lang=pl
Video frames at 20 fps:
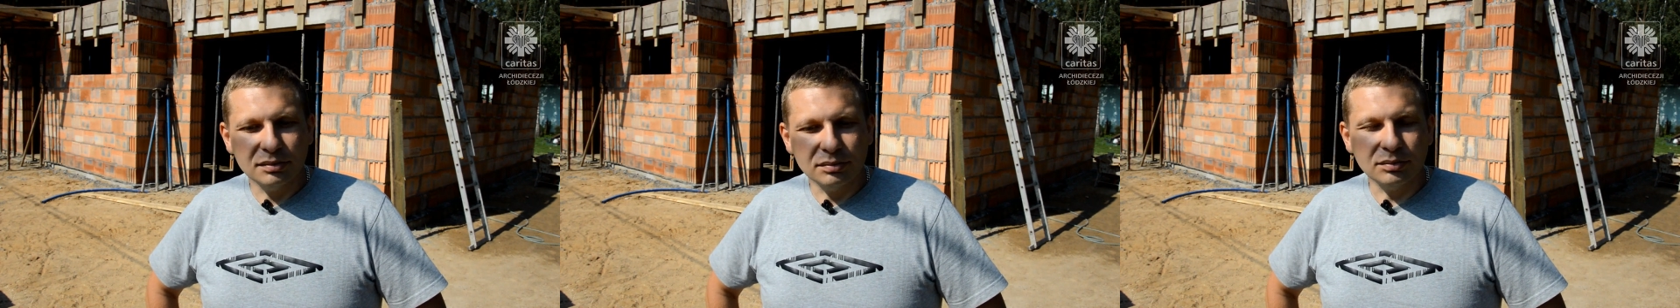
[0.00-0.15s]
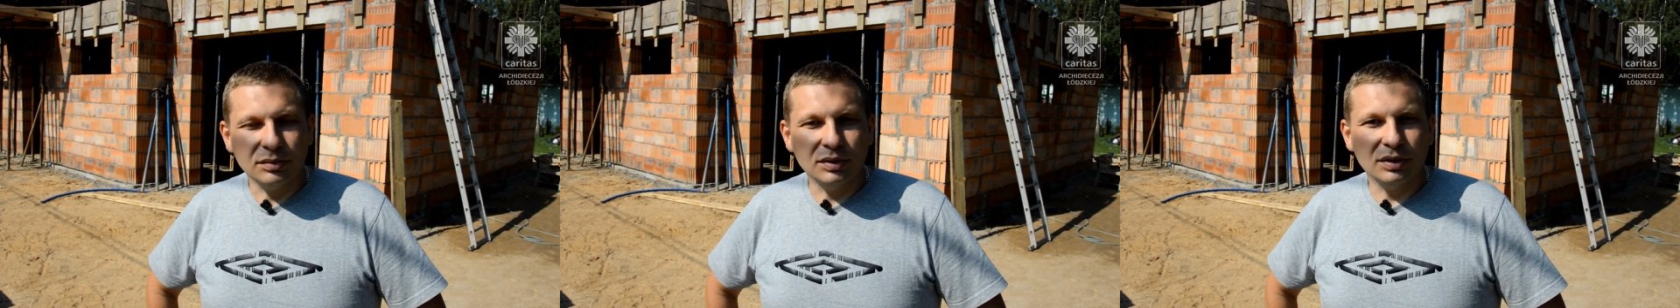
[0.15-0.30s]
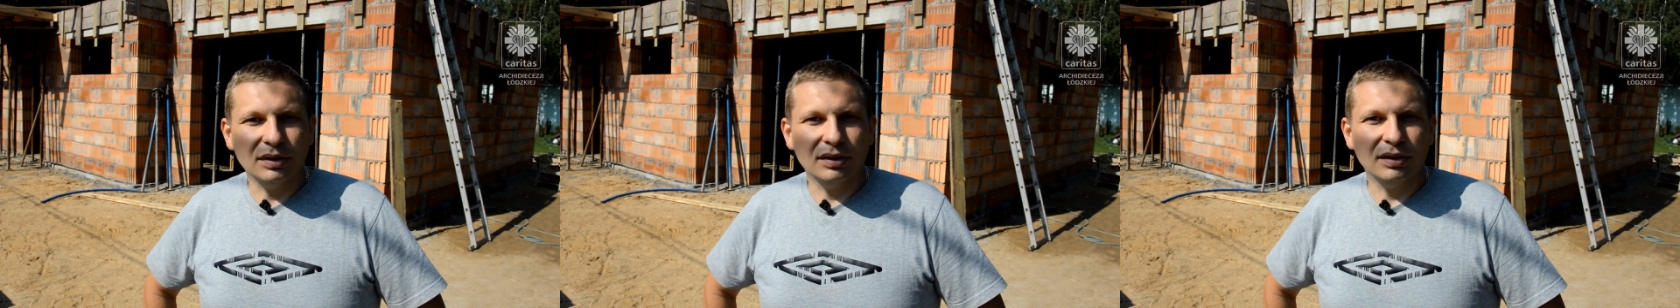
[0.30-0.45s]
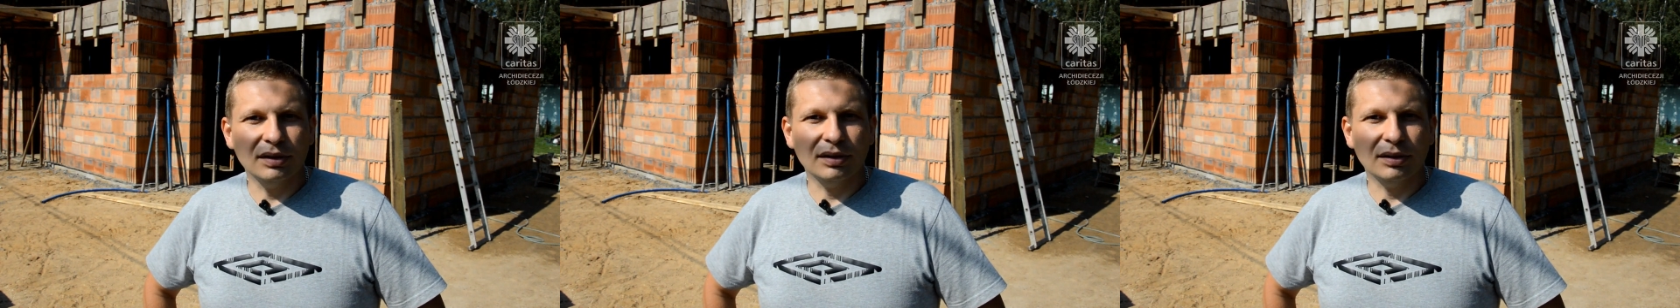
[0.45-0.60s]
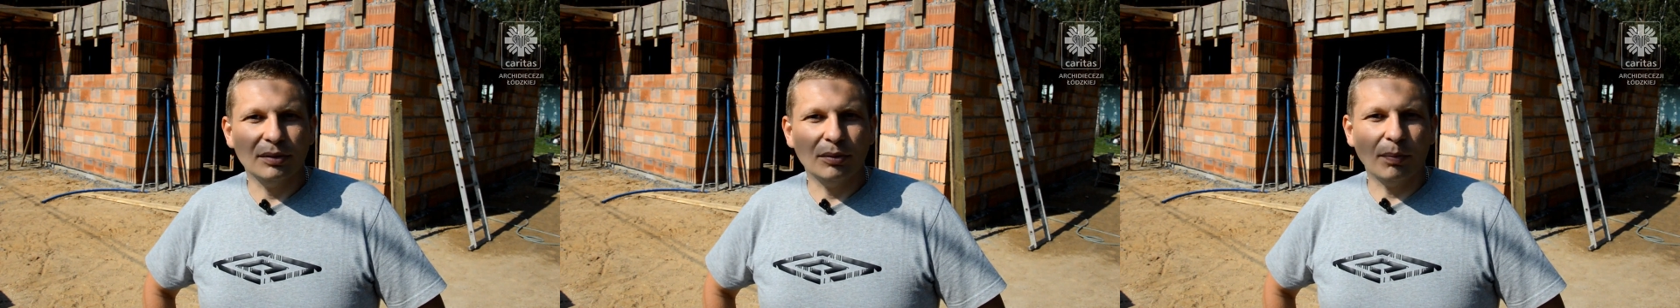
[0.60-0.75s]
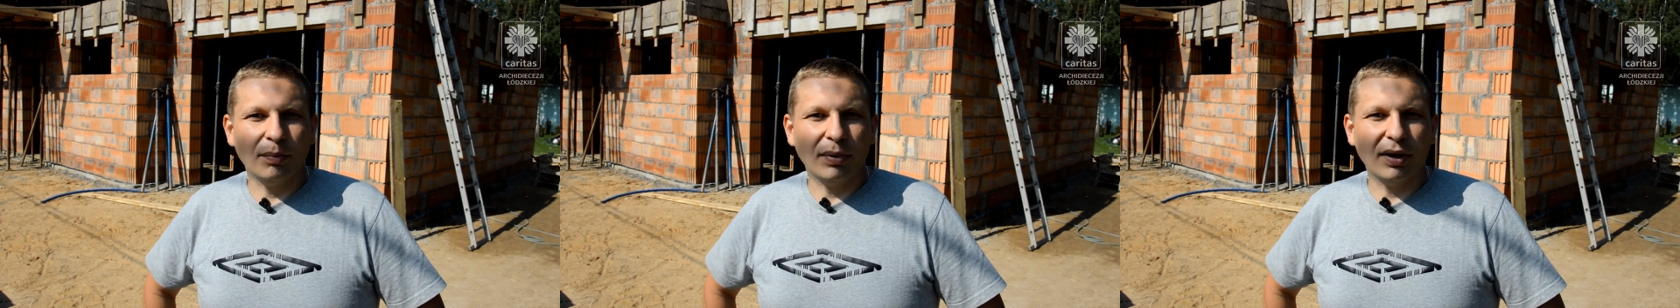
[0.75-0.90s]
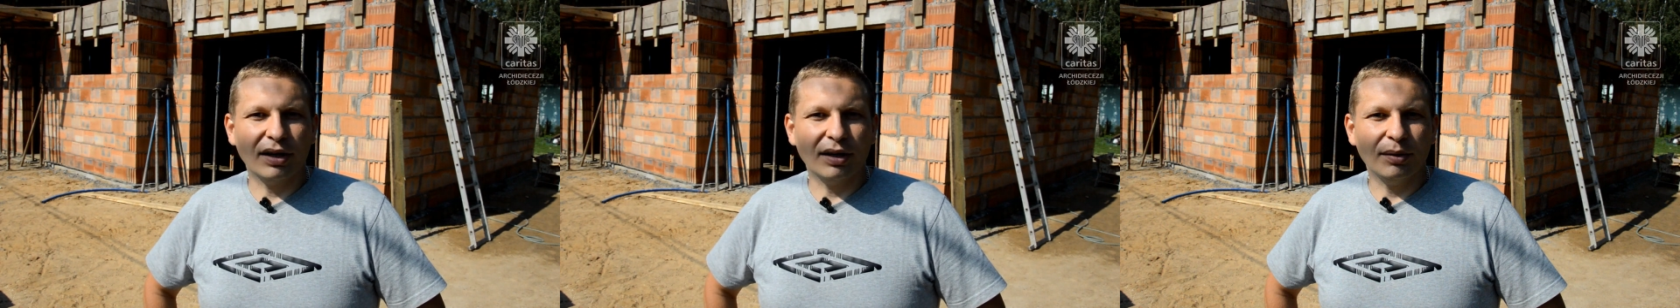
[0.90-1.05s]
by
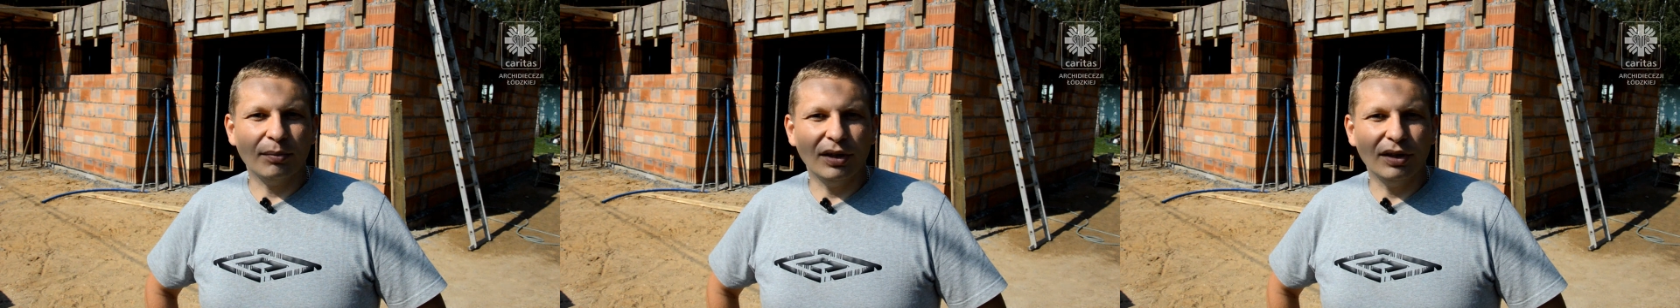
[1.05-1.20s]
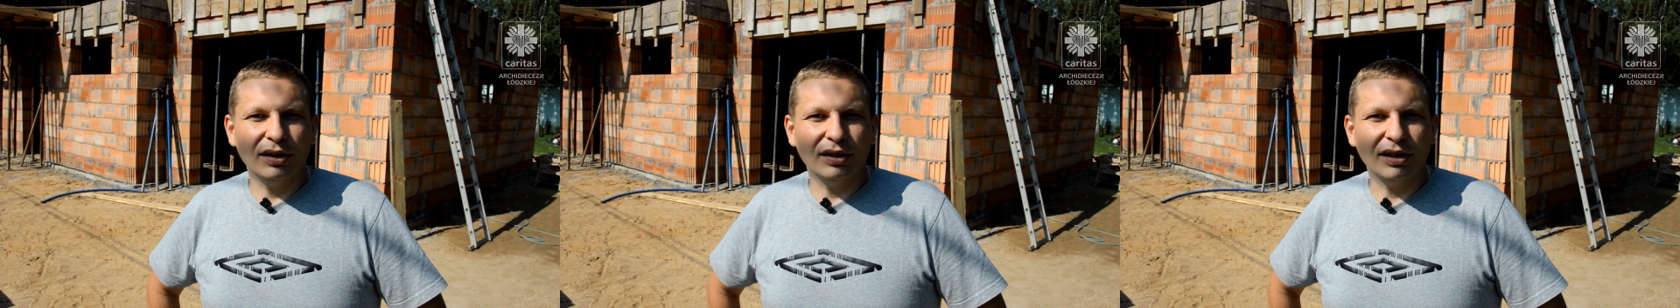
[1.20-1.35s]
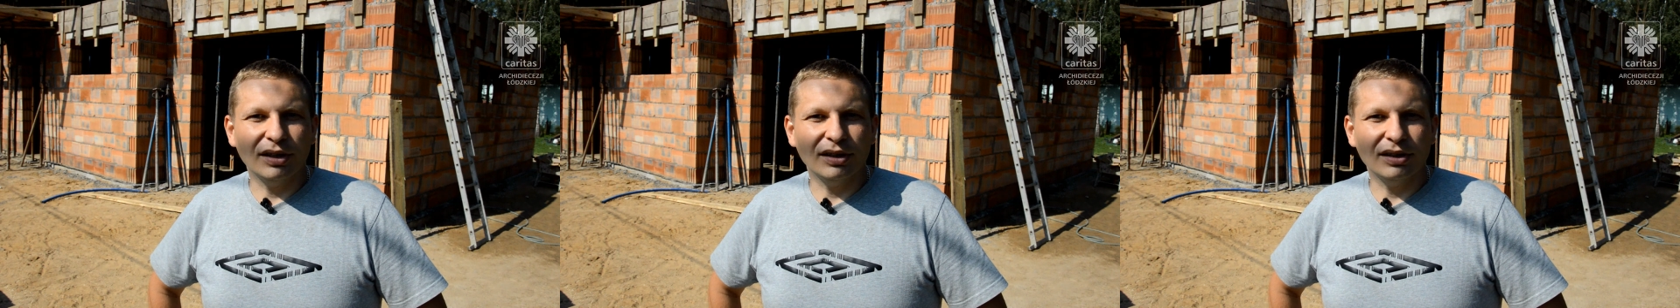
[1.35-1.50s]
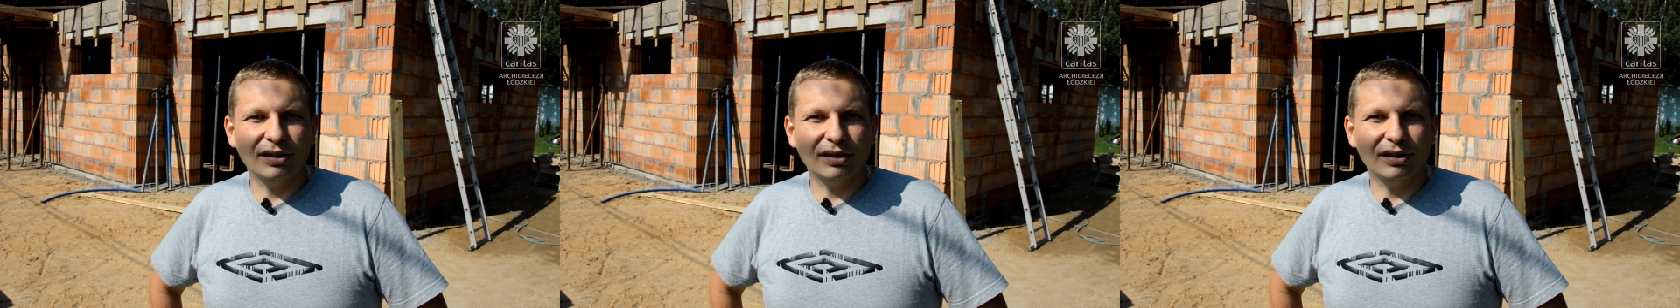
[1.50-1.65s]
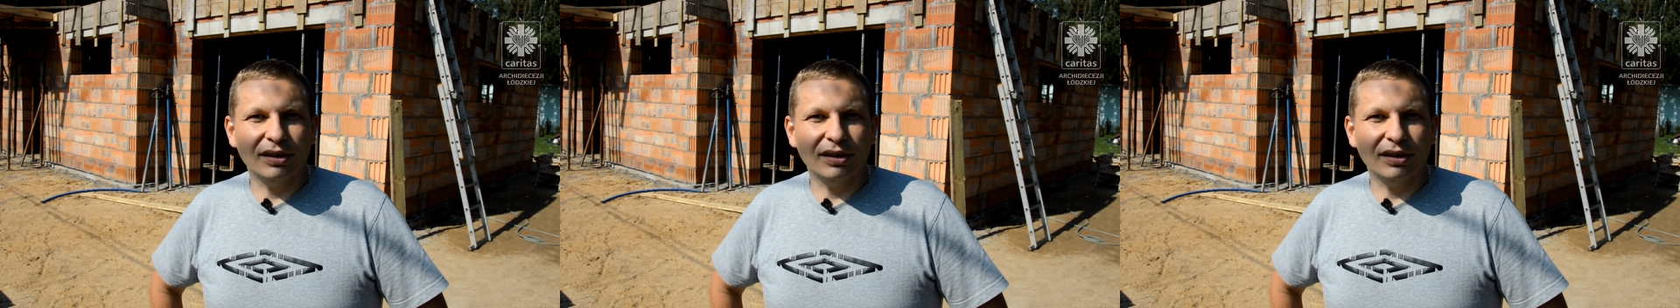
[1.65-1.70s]
chłopaki mieli też